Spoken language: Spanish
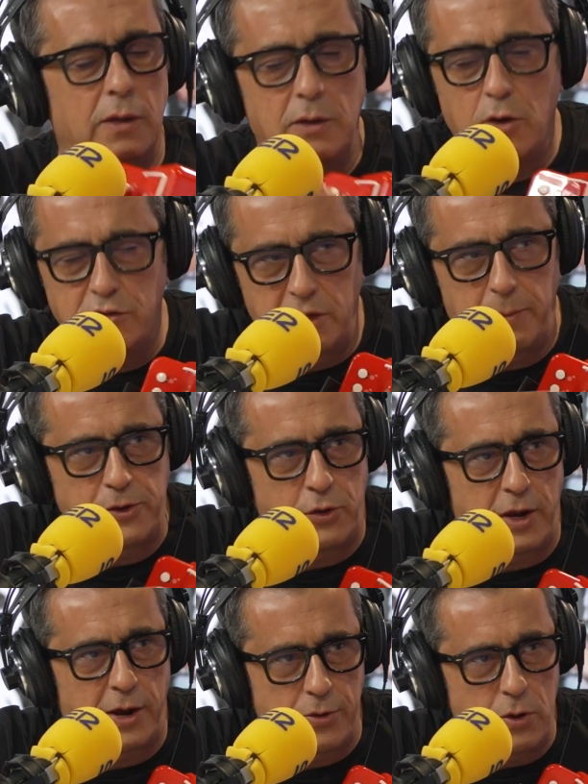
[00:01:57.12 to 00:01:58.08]
No, así va a
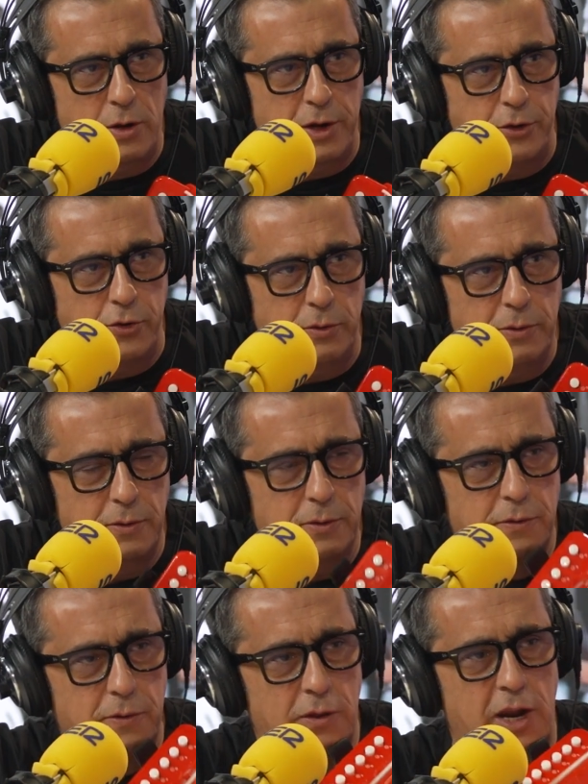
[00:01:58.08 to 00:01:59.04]
llorar, ¿no? El niño,
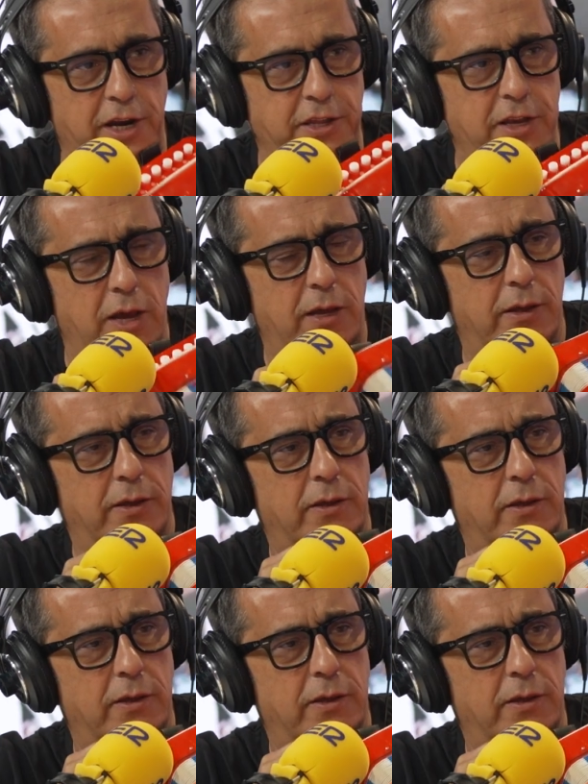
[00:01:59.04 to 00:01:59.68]
la niña.